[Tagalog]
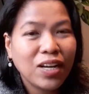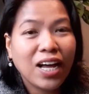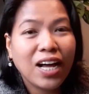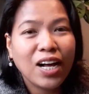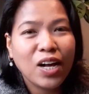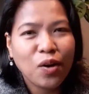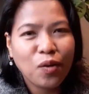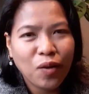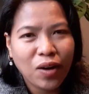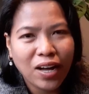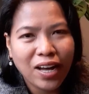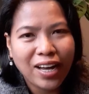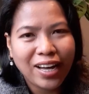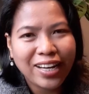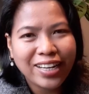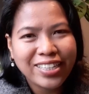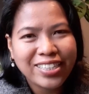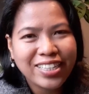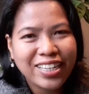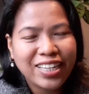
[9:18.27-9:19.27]
magagawa
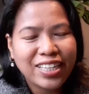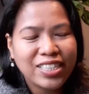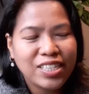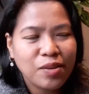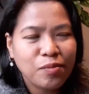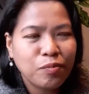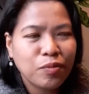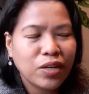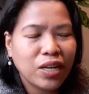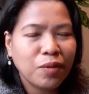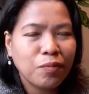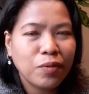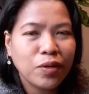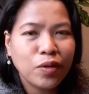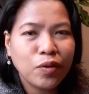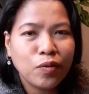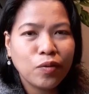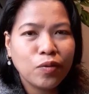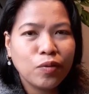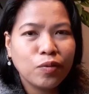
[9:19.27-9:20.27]
kasi syempre iba
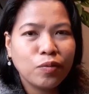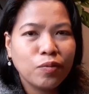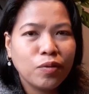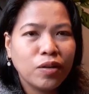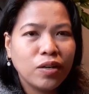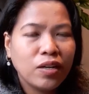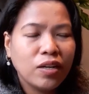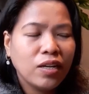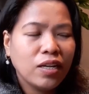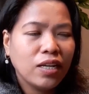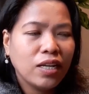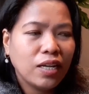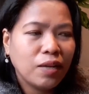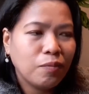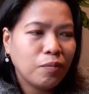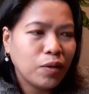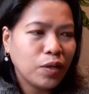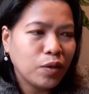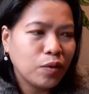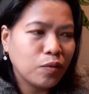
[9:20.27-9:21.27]
yung
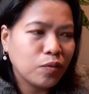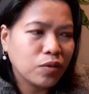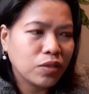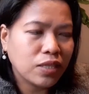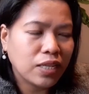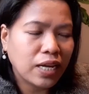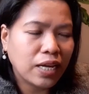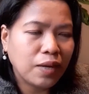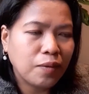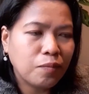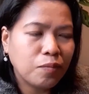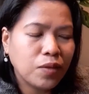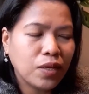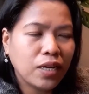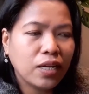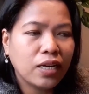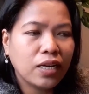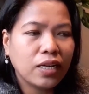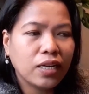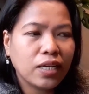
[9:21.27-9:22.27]
iba yung time
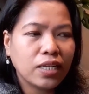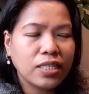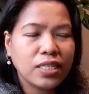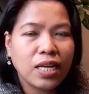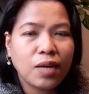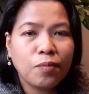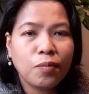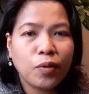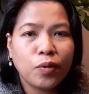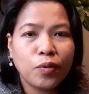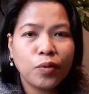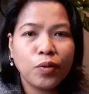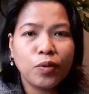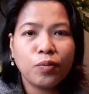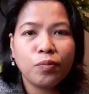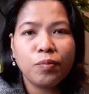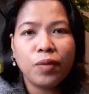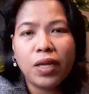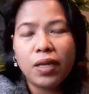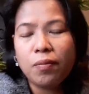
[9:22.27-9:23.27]
na kasama ko
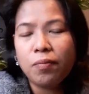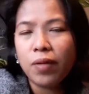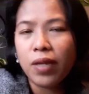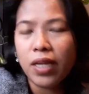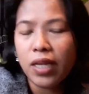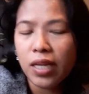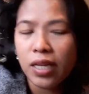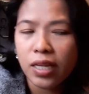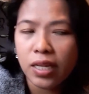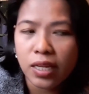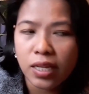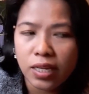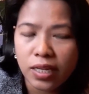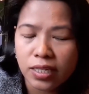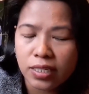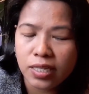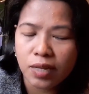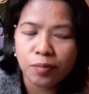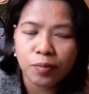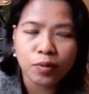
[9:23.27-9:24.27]
yung baby.
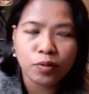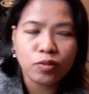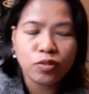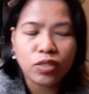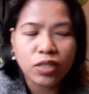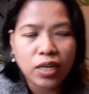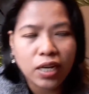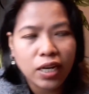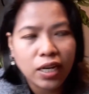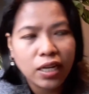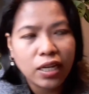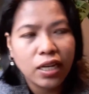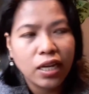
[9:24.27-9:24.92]
Kasama ko siya.